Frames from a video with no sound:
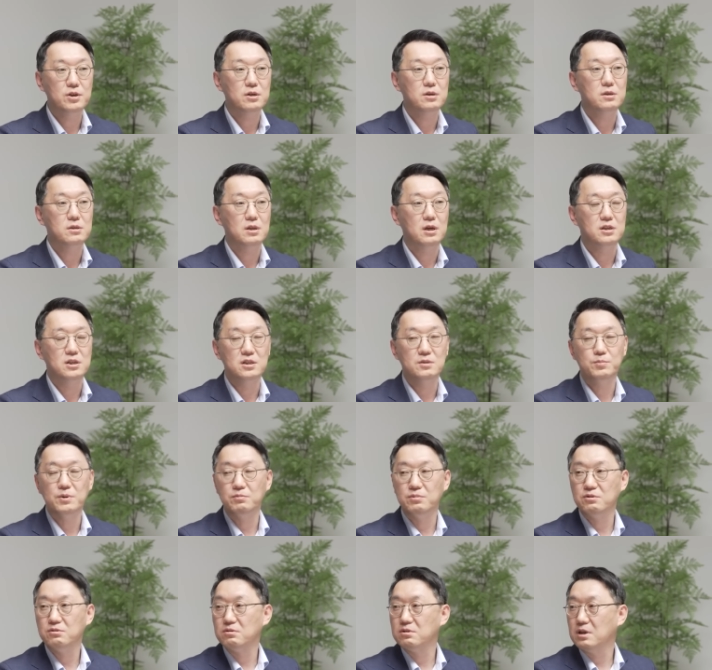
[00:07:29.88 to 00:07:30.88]
PR 다 20배
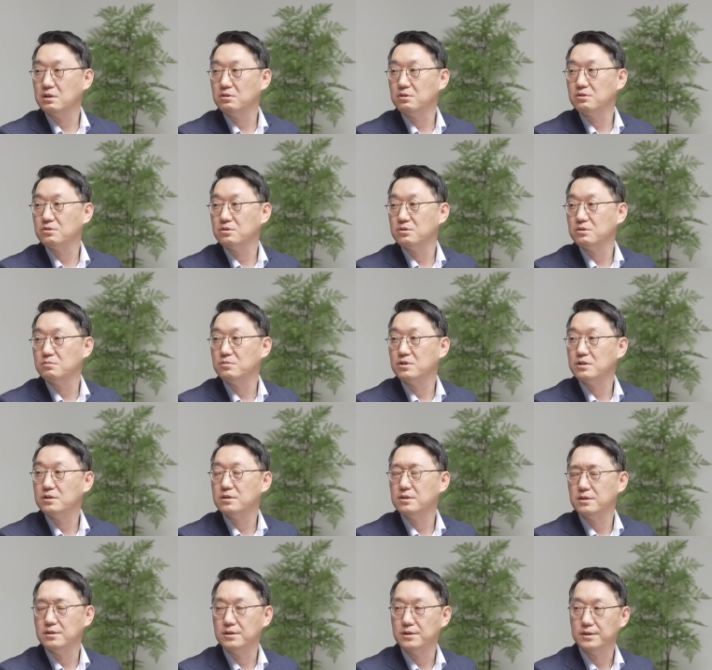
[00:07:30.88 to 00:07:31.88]
밑으로 다 떨어졌습니다.
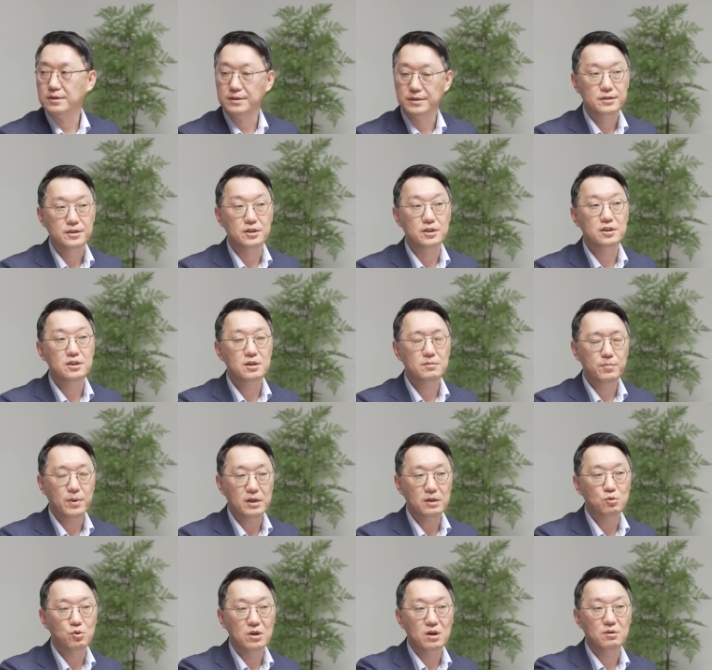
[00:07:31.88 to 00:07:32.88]
네. 이익이
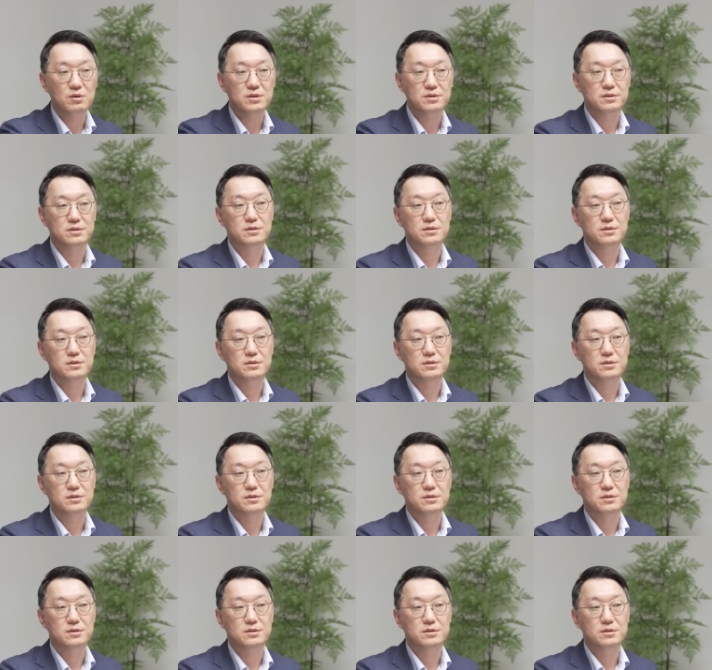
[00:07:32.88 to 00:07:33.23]
빨리 올라와서